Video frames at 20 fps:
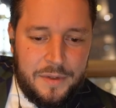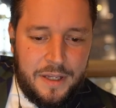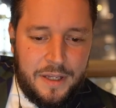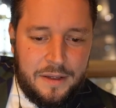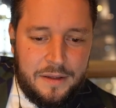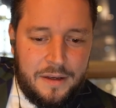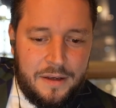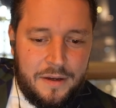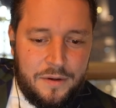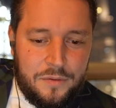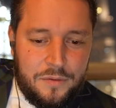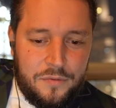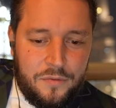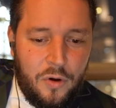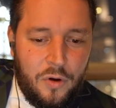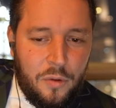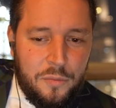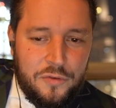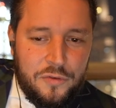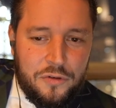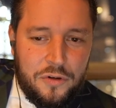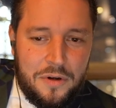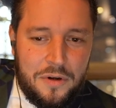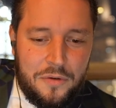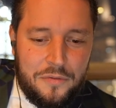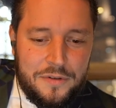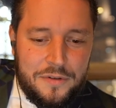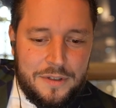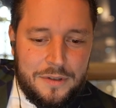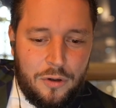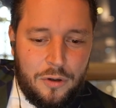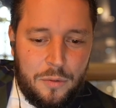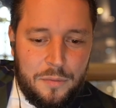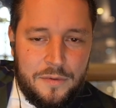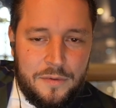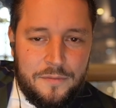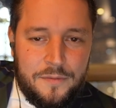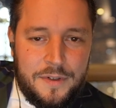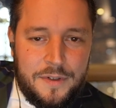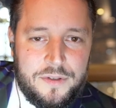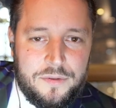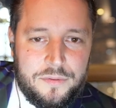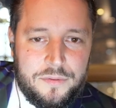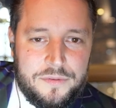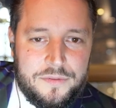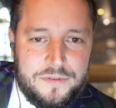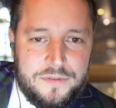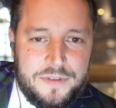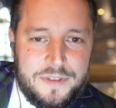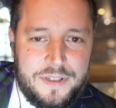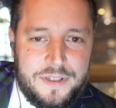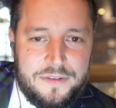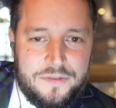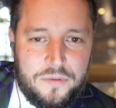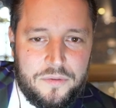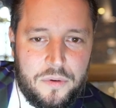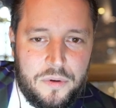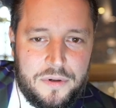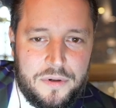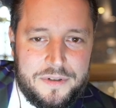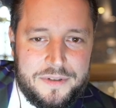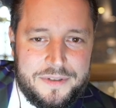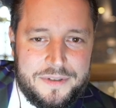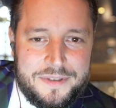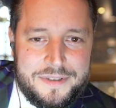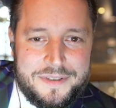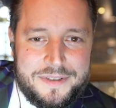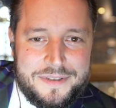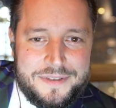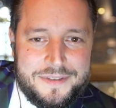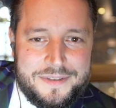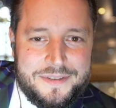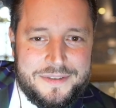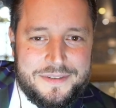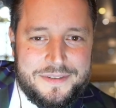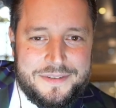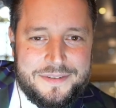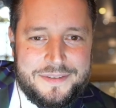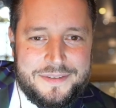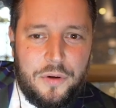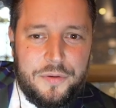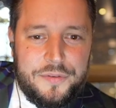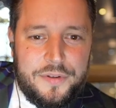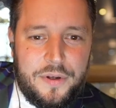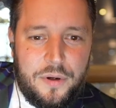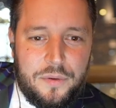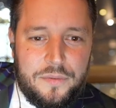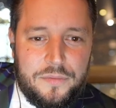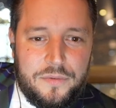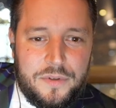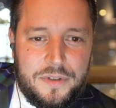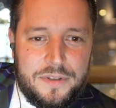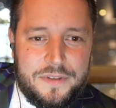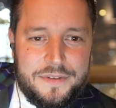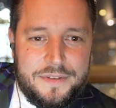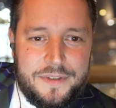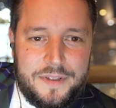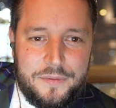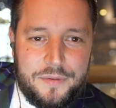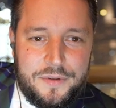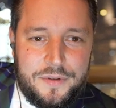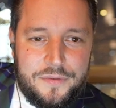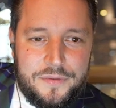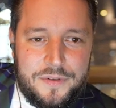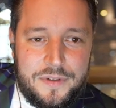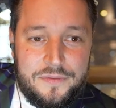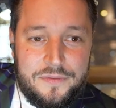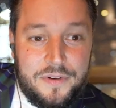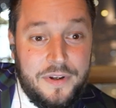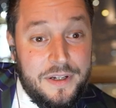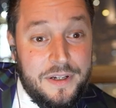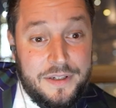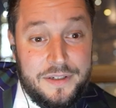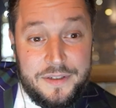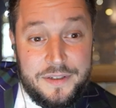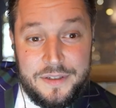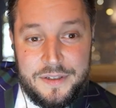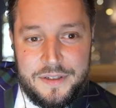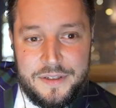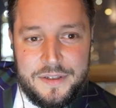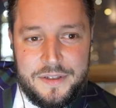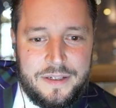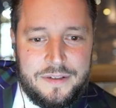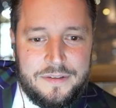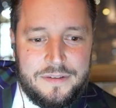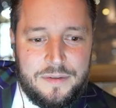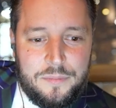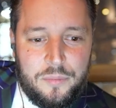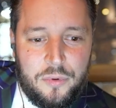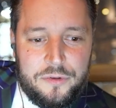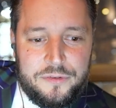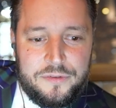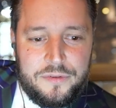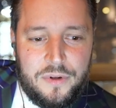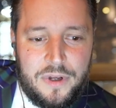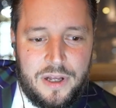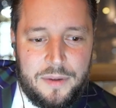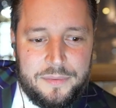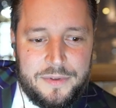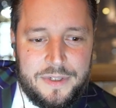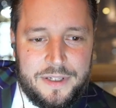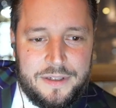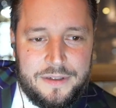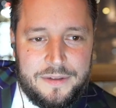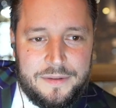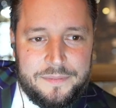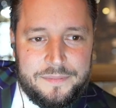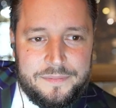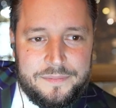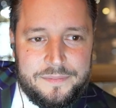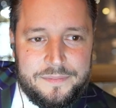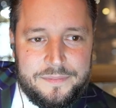in Amerika und freue mich schon auf die kommenden Videos, die er so äh, raushauen wird. Da wird auf jeden Fall, denke ich, die Post noch abgehen.